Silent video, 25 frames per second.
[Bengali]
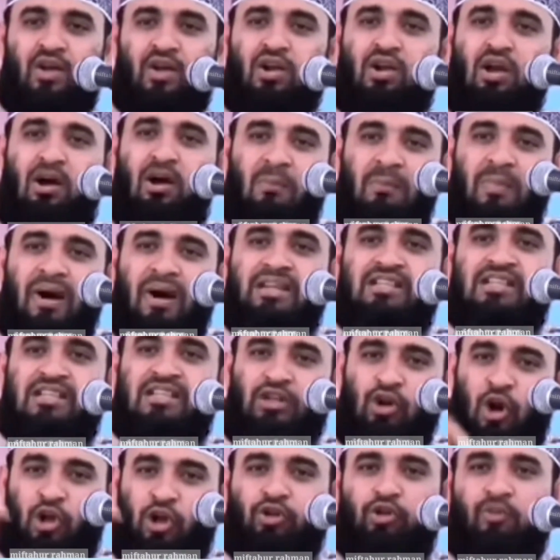লম্বা যে
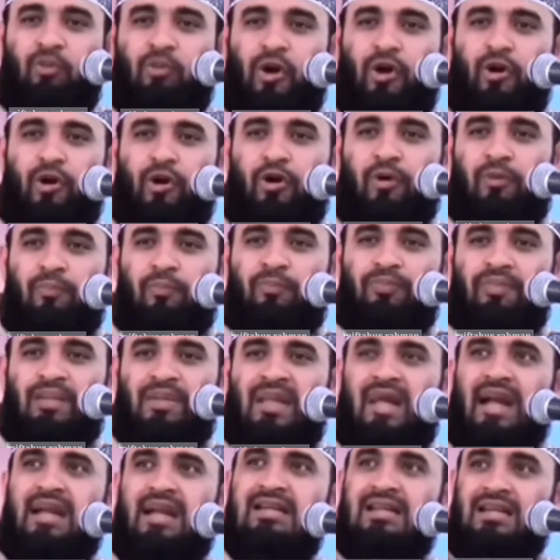কত বড়
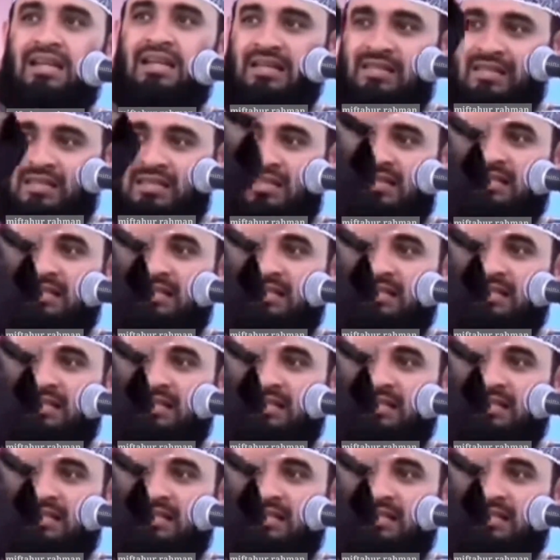অ্যাটলাস